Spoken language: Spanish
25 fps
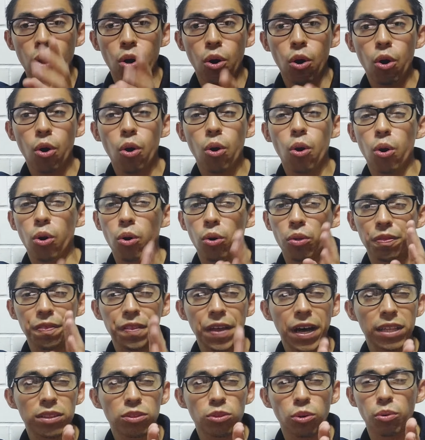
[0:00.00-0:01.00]
Ojo,
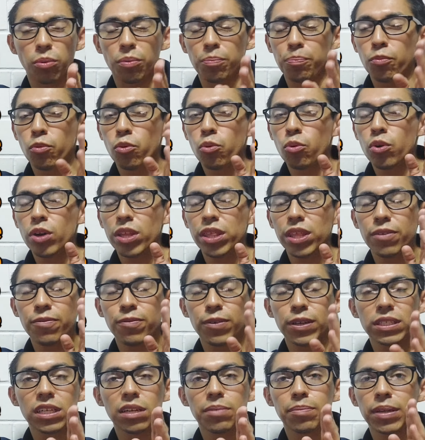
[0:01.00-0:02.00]
dato, muy
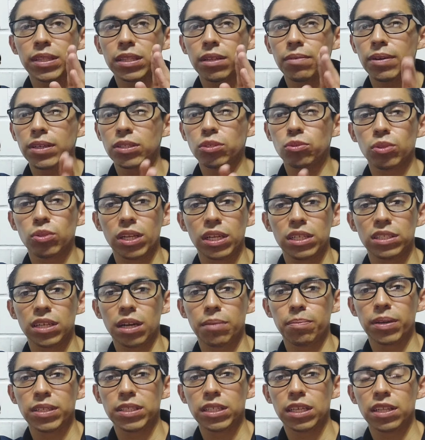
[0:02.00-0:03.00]
difícilmente vas a
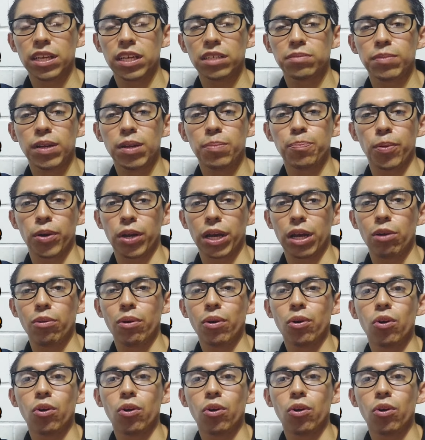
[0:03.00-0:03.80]
utilizar más de 10 mil, porque